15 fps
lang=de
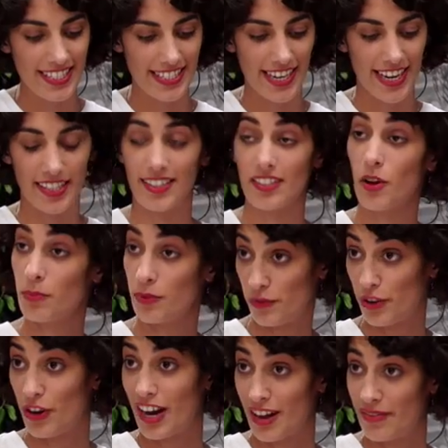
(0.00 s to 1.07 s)
Zitat, das kommt
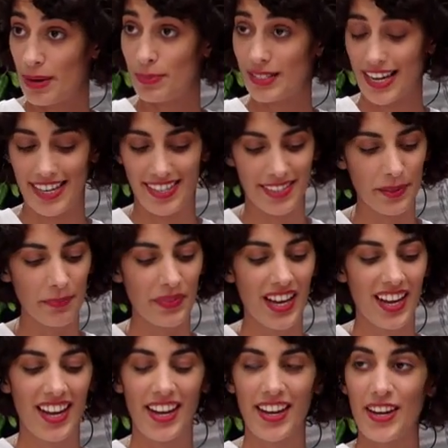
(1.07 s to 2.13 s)
von eurer Webseite.
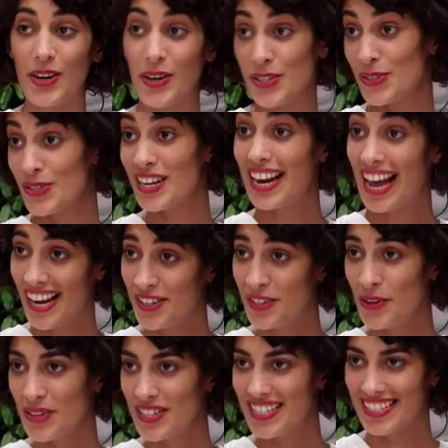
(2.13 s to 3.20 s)

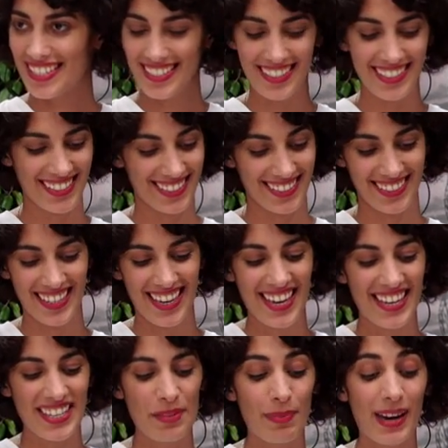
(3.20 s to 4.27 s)
1991,
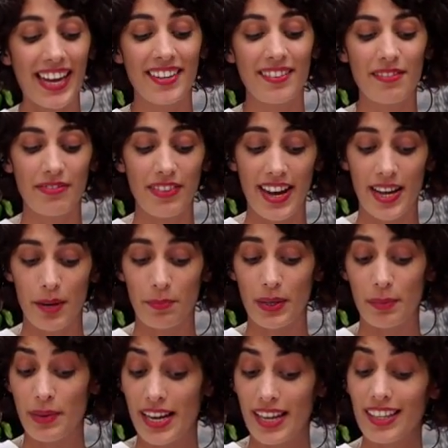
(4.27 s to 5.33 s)
die beiden feiern
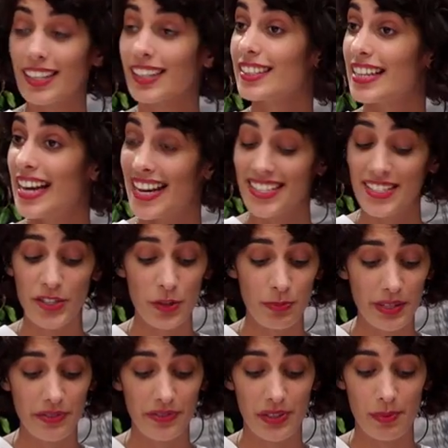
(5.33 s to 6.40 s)
Premiere ihres ersten
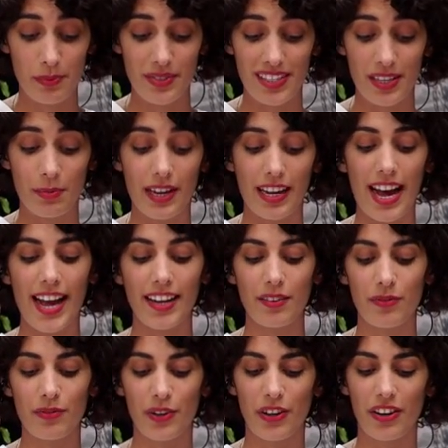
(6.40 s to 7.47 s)
Spielfilms im
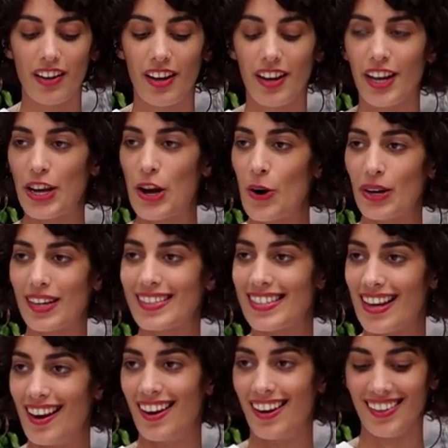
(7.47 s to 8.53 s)
Garten von Jok
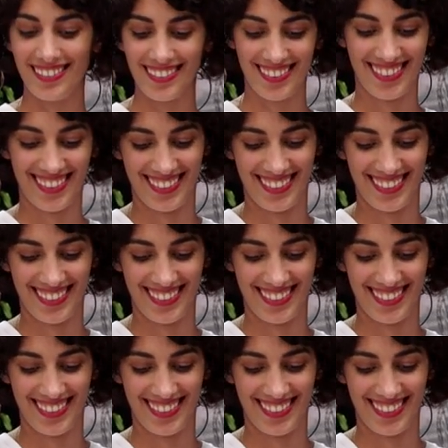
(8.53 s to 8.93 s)
Salla.